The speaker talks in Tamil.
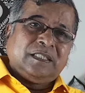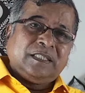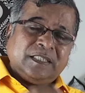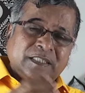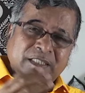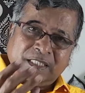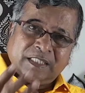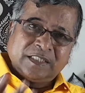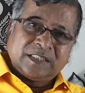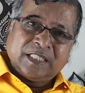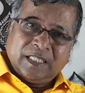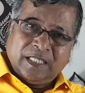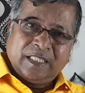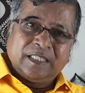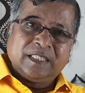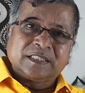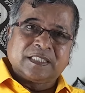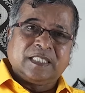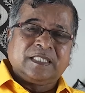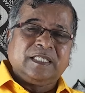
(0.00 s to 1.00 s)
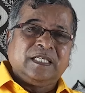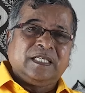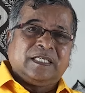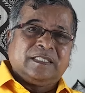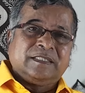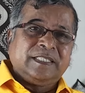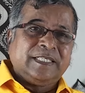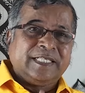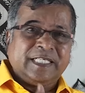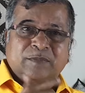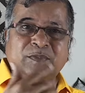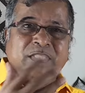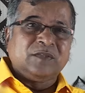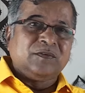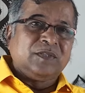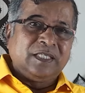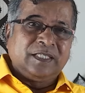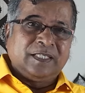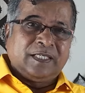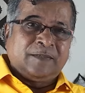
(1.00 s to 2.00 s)
எதிர்கட்சிகளே இங்கே சரியில்லை ஏடிஎம்கே
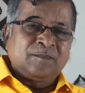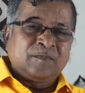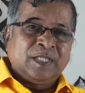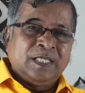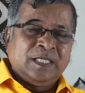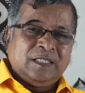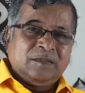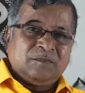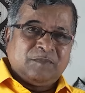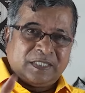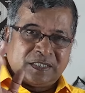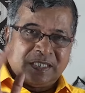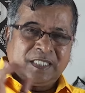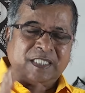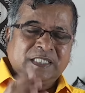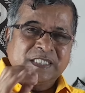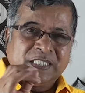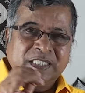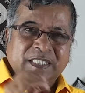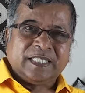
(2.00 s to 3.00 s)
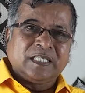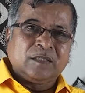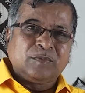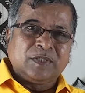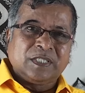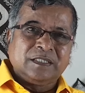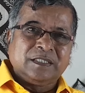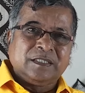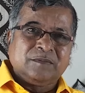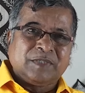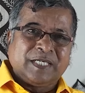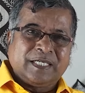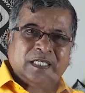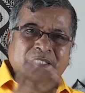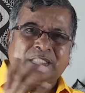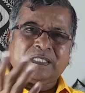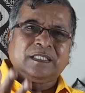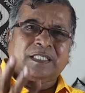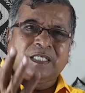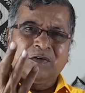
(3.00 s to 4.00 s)
விட்டுருங்க மற்ற கட்சிகள் என்ன பண்ணுது
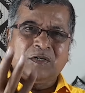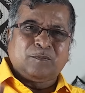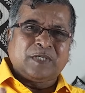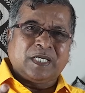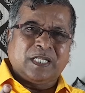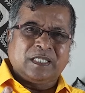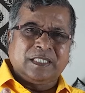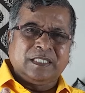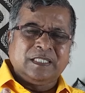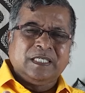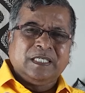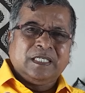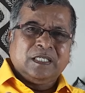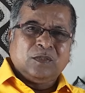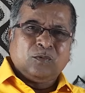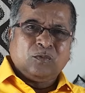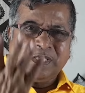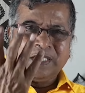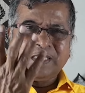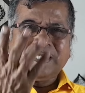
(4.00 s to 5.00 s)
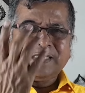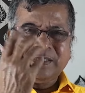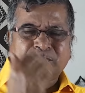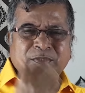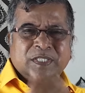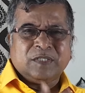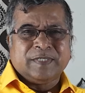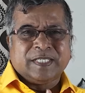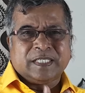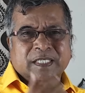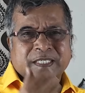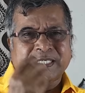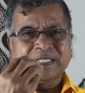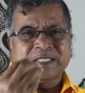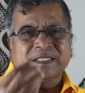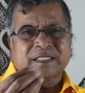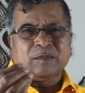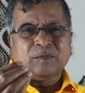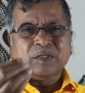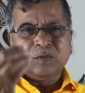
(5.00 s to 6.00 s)
மக்களுக்கு கவலைப்படாத உங்களுக்குலாம் எப்படி வெக்கம்
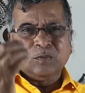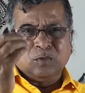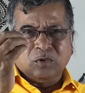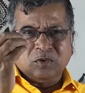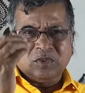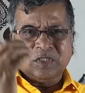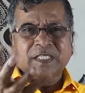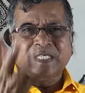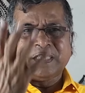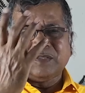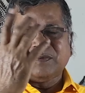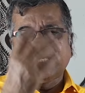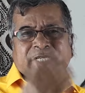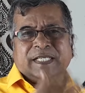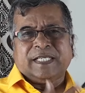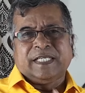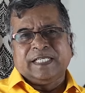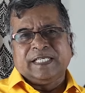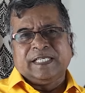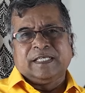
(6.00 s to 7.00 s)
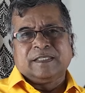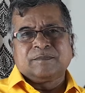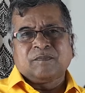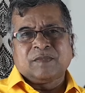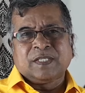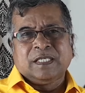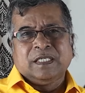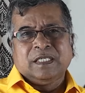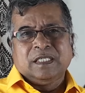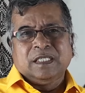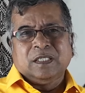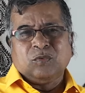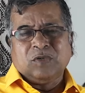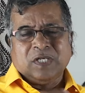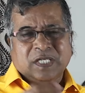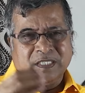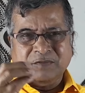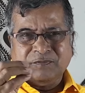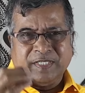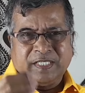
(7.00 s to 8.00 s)
கட்டத்தனமாக ஓட்டு கேட்டு வர்றீங்க நீங்கள்
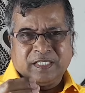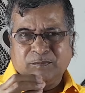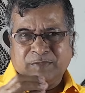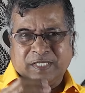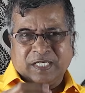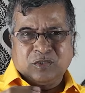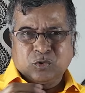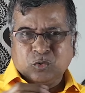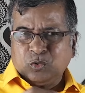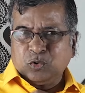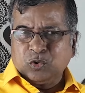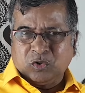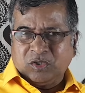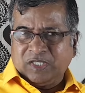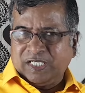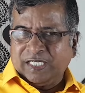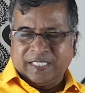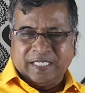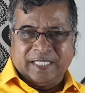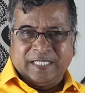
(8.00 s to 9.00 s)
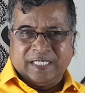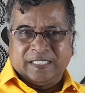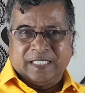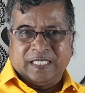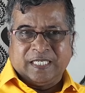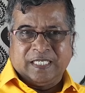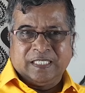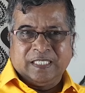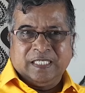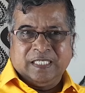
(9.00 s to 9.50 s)
உங்களுக்குலாம் வெக்கமான சூடு சொல்லணே கிடையாதா